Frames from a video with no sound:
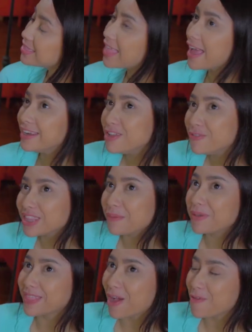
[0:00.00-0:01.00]
Tadi
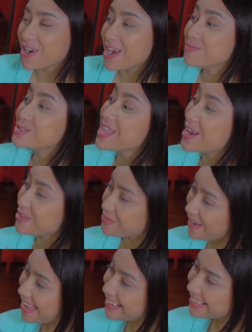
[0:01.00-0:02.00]
vitamin tawa dan
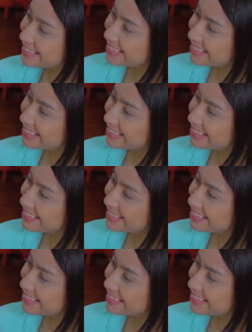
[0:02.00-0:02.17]
Musdalifah,